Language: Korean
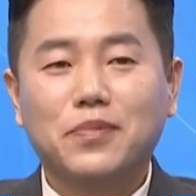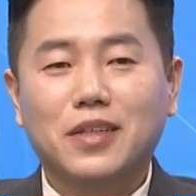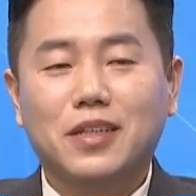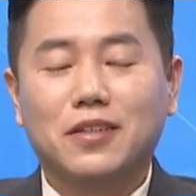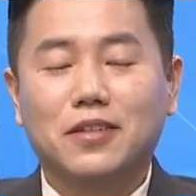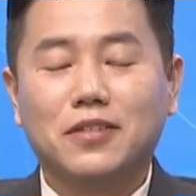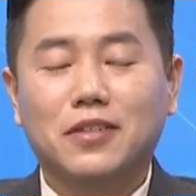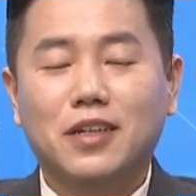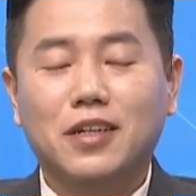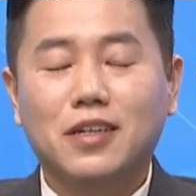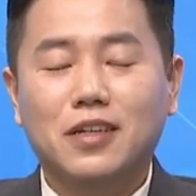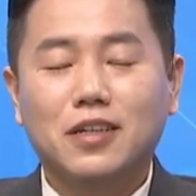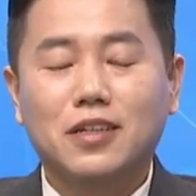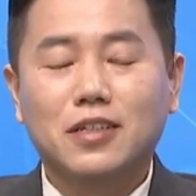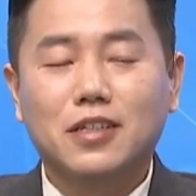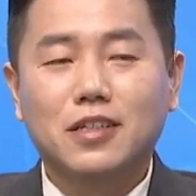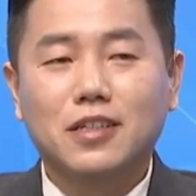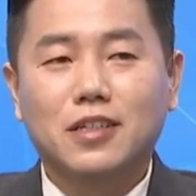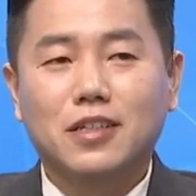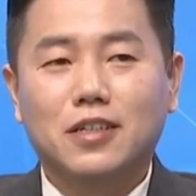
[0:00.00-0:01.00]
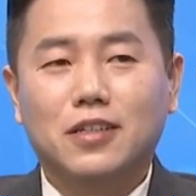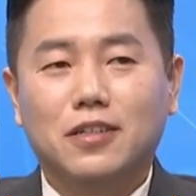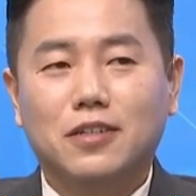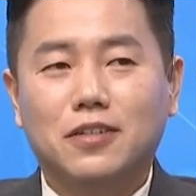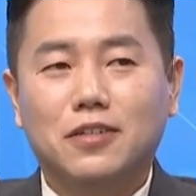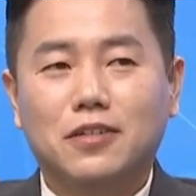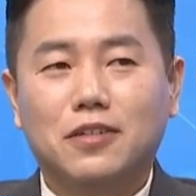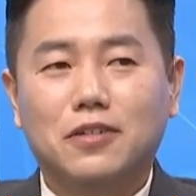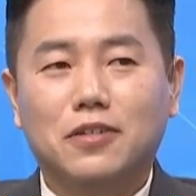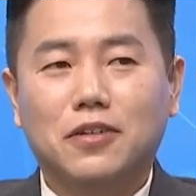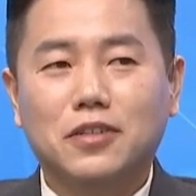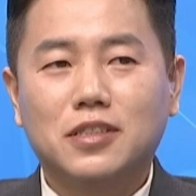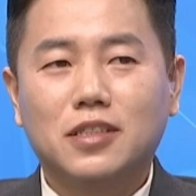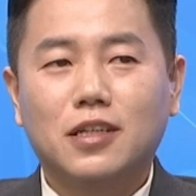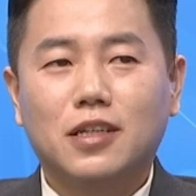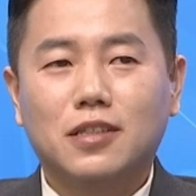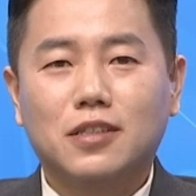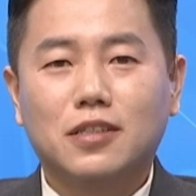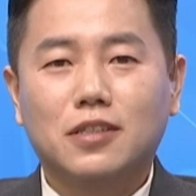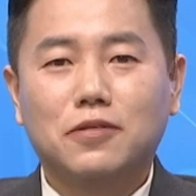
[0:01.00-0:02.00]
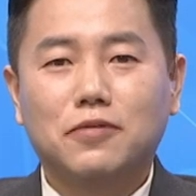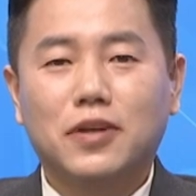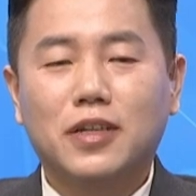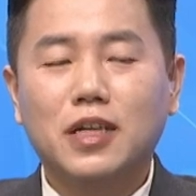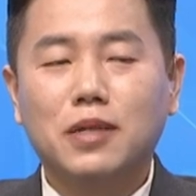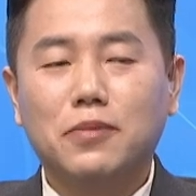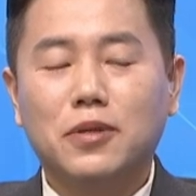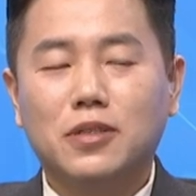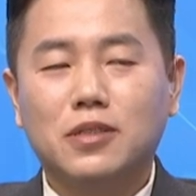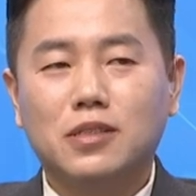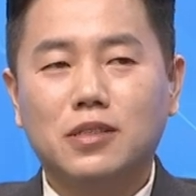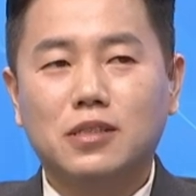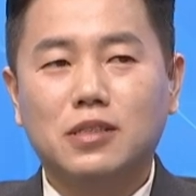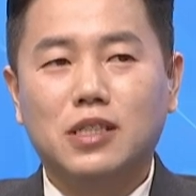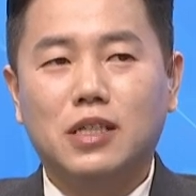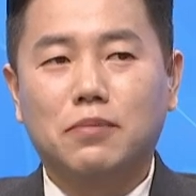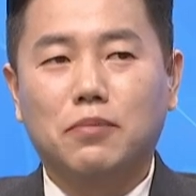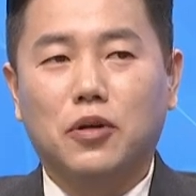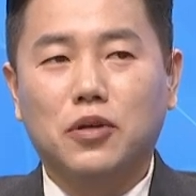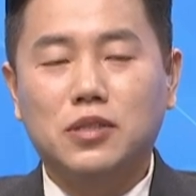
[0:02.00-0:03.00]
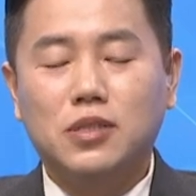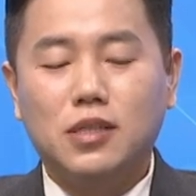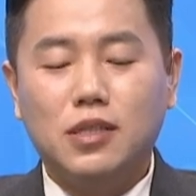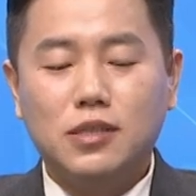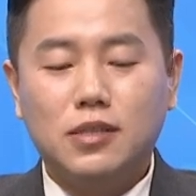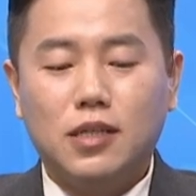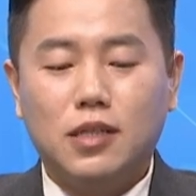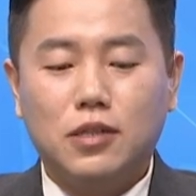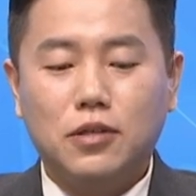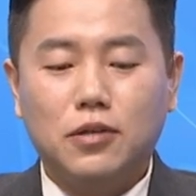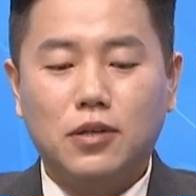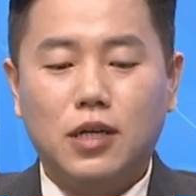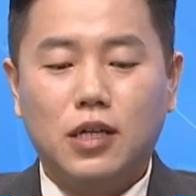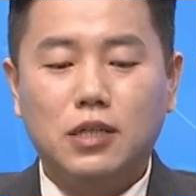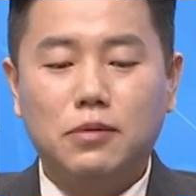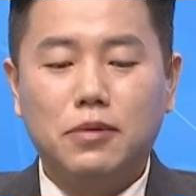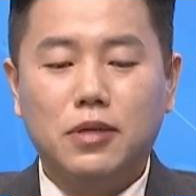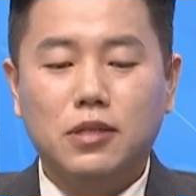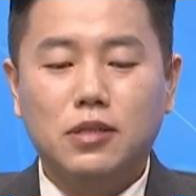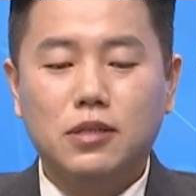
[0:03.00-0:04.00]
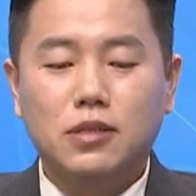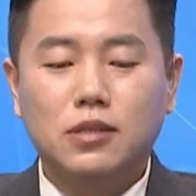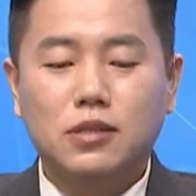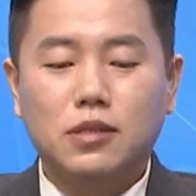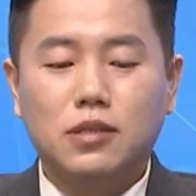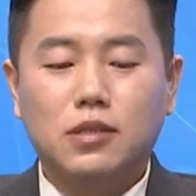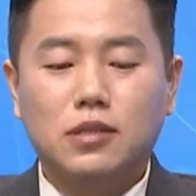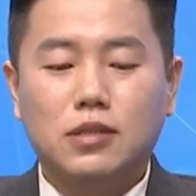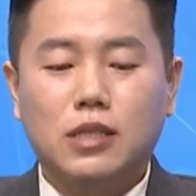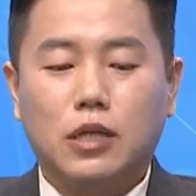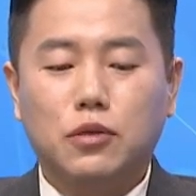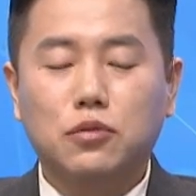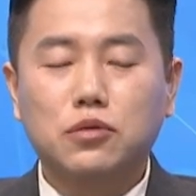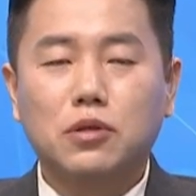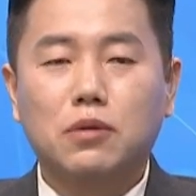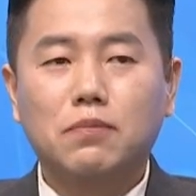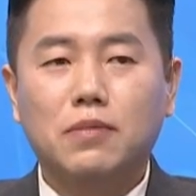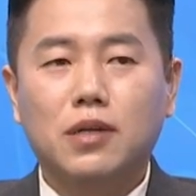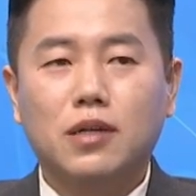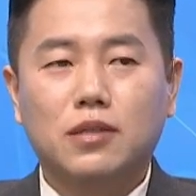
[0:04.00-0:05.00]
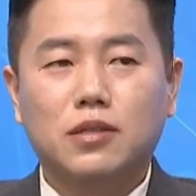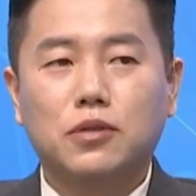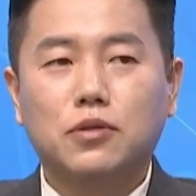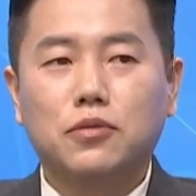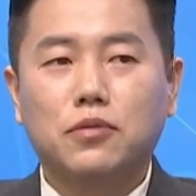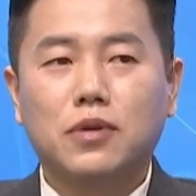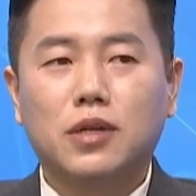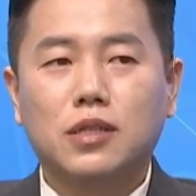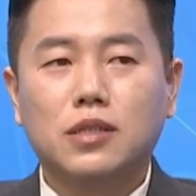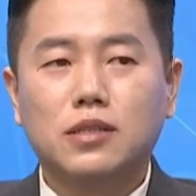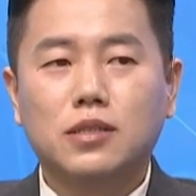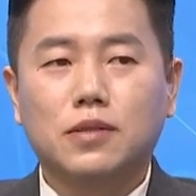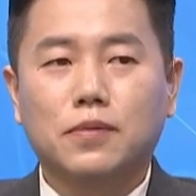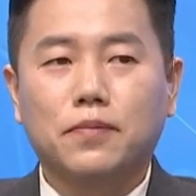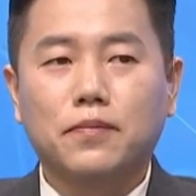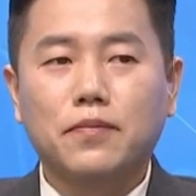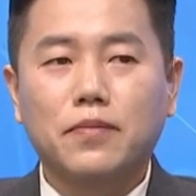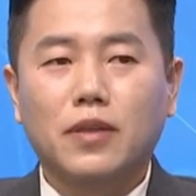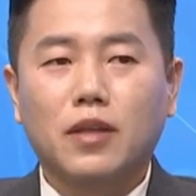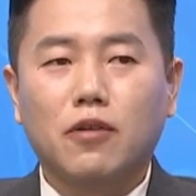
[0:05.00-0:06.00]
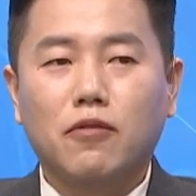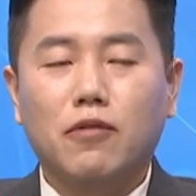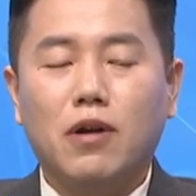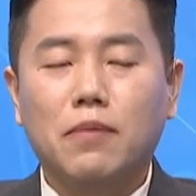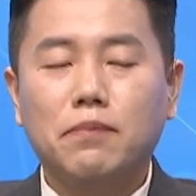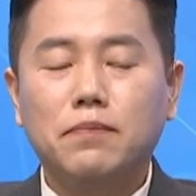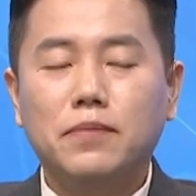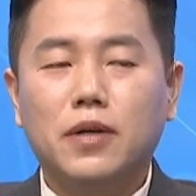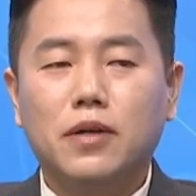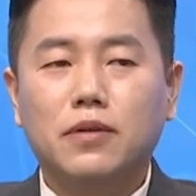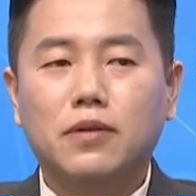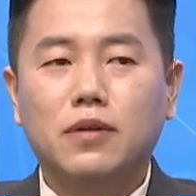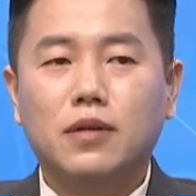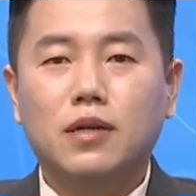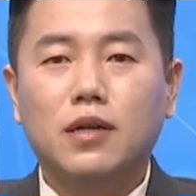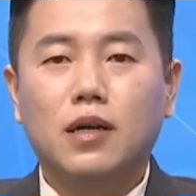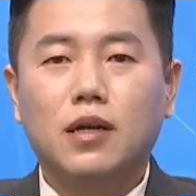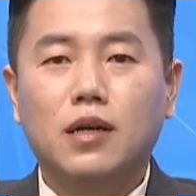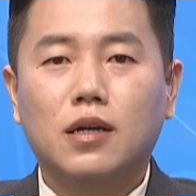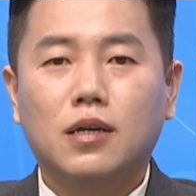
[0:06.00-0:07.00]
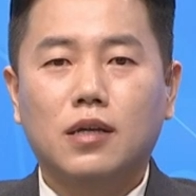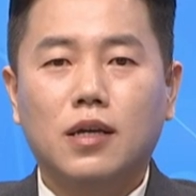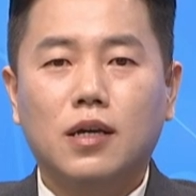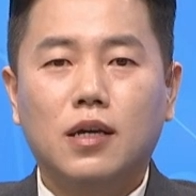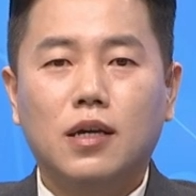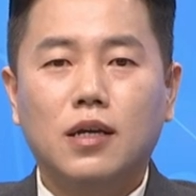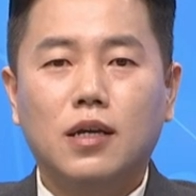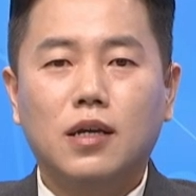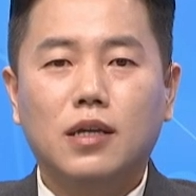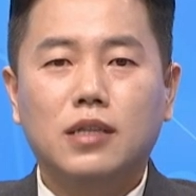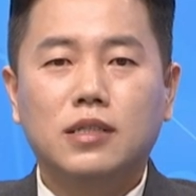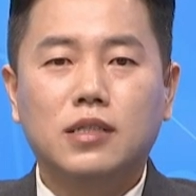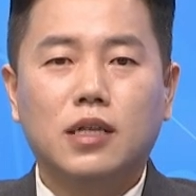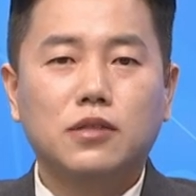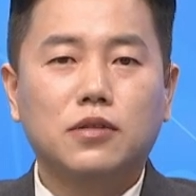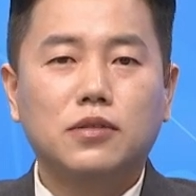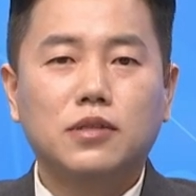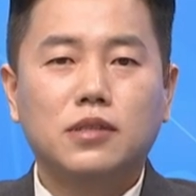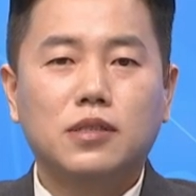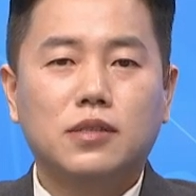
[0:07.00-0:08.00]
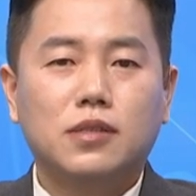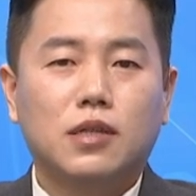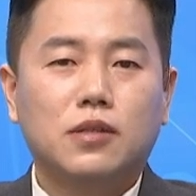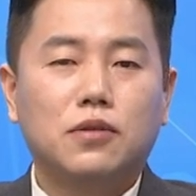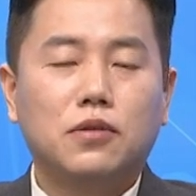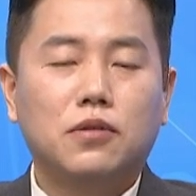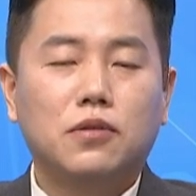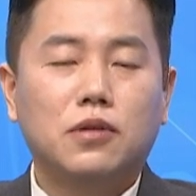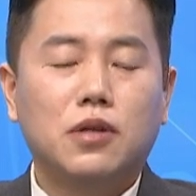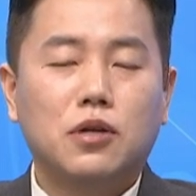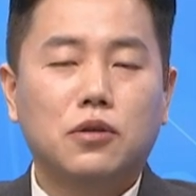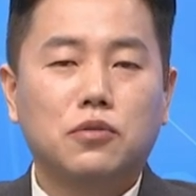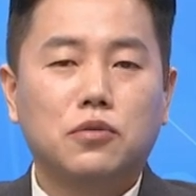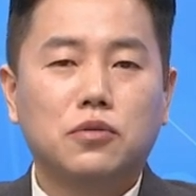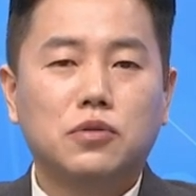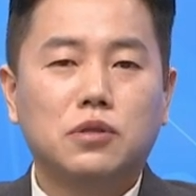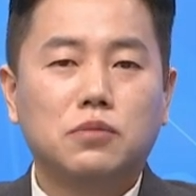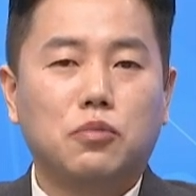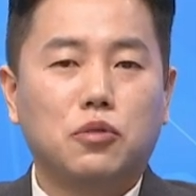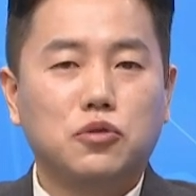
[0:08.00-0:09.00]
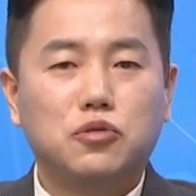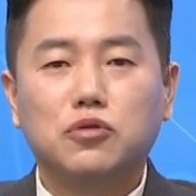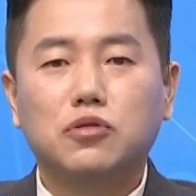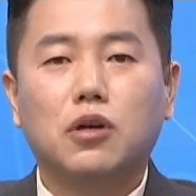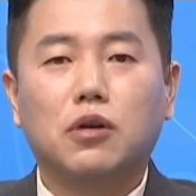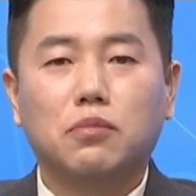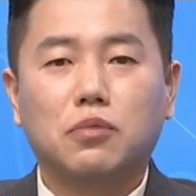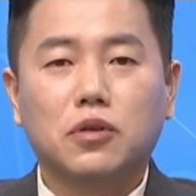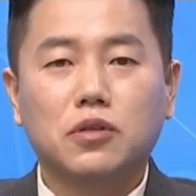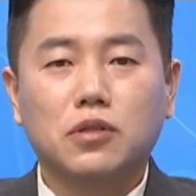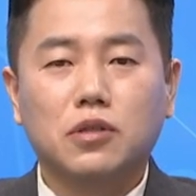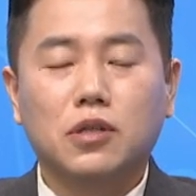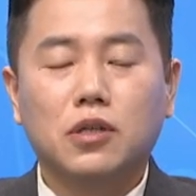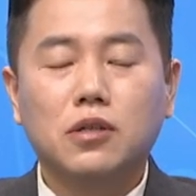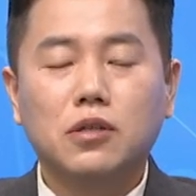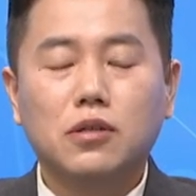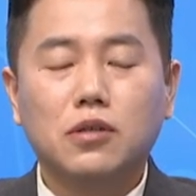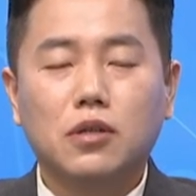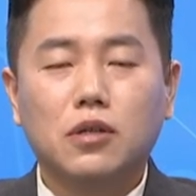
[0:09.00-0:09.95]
그런데 어, 어찌됐든 왜냐면은 이머신인 센터나 아니면은 자동 선반 같은 경우에는 완벽하게 2차 전지 섹터라고는 볼 수가 없거든요.